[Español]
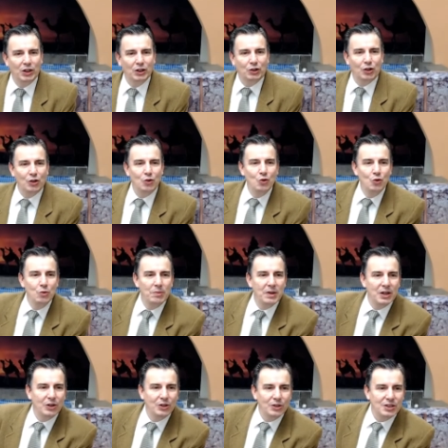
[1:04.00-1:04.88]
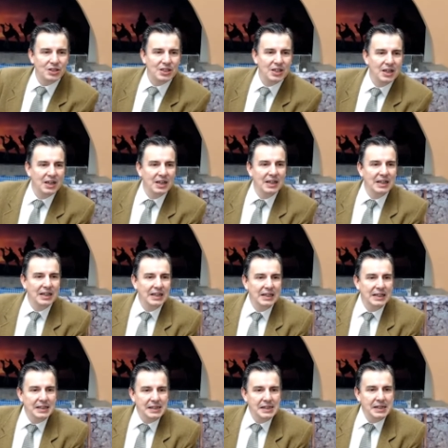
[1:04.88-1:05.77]
a números.
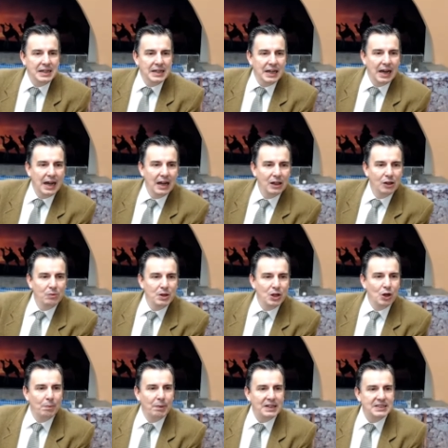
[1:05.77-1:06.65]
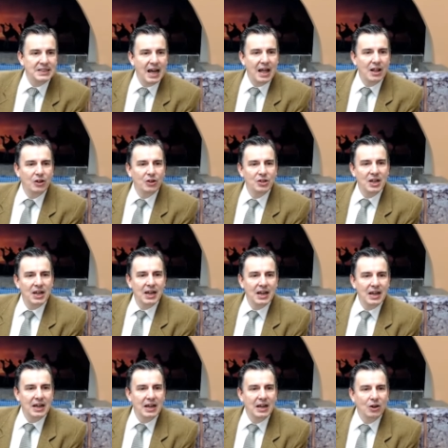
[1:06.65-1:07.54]
El domingo pasado
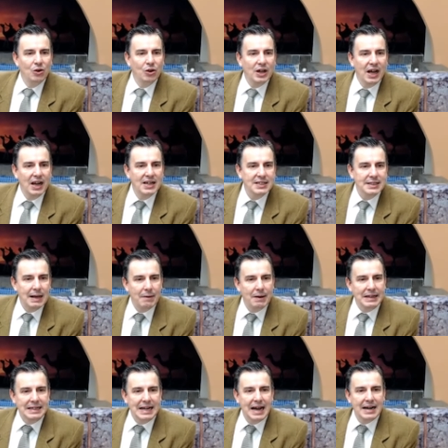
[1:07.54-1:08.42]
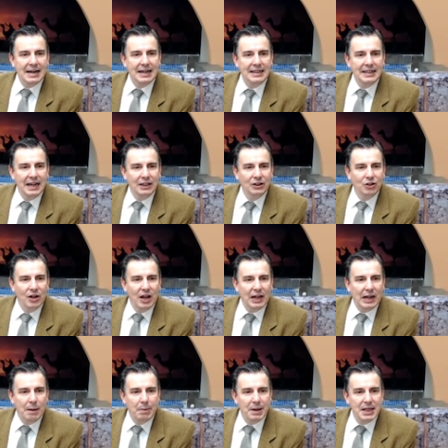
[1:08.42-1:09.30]
eh, el local estaba ya rayando la
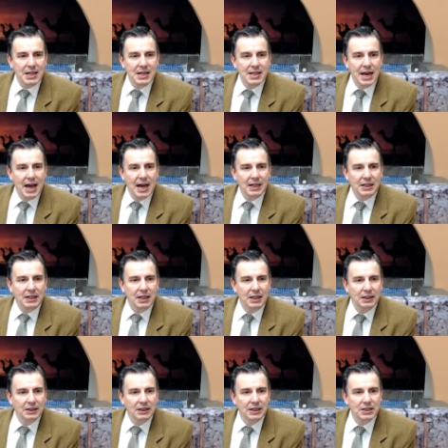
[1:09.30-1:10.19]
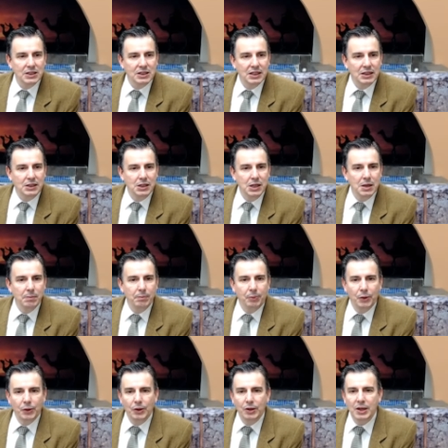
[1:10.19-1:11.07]
capacidad de este
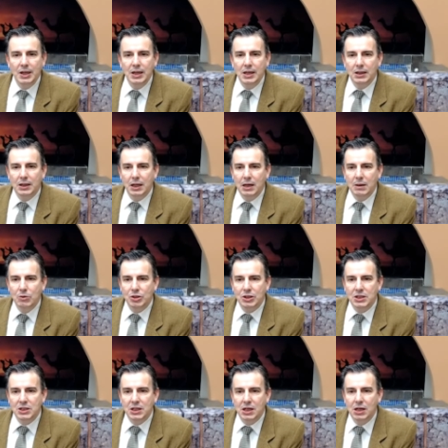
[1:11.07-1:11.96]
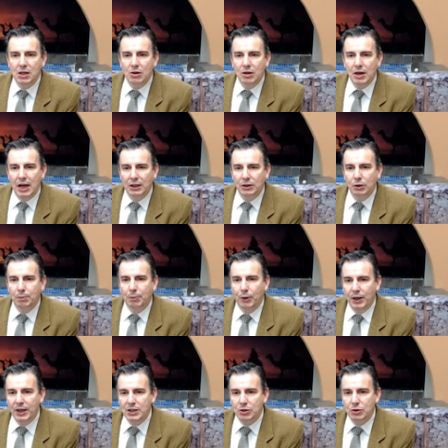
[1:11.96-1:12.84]
tiempo y tenemos que seguir orando por
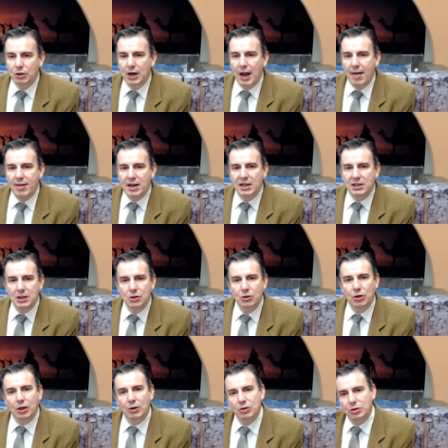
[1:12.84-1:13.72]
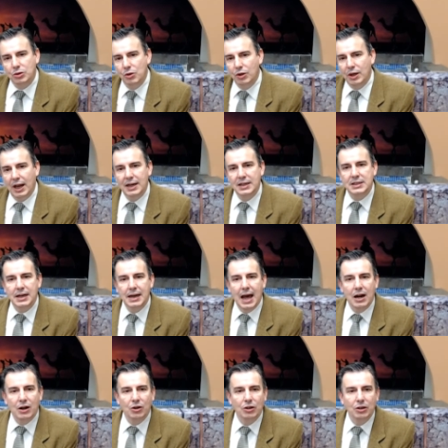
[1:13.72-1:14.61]
eso. Gracias al Señor que nuestro local es
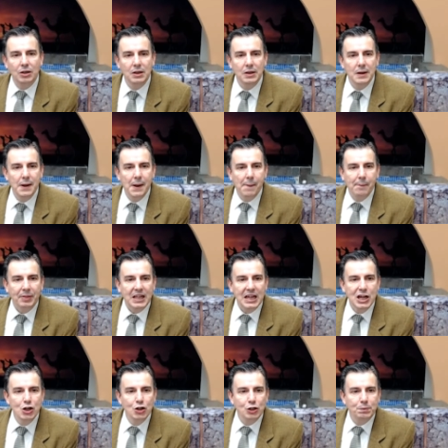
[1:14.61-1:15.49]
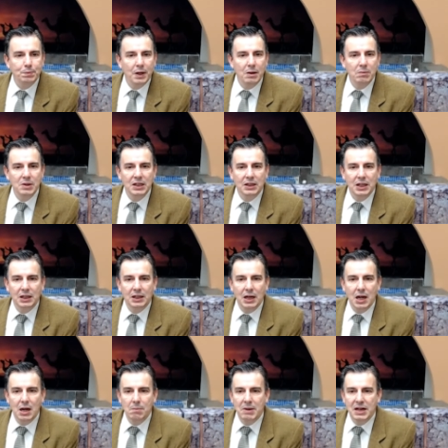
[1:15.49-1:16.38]
largo y nos permite tener
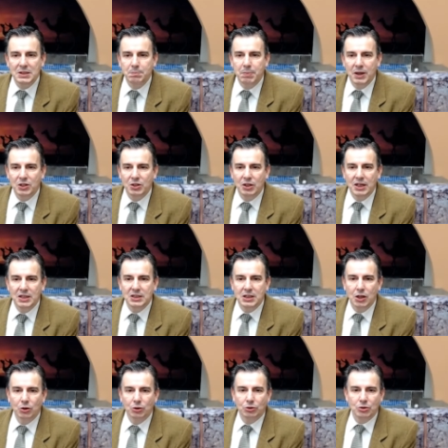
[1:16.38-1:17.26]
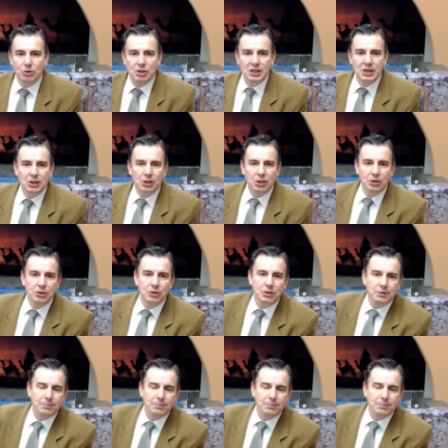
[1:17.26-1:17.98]
más personas de otros sitios,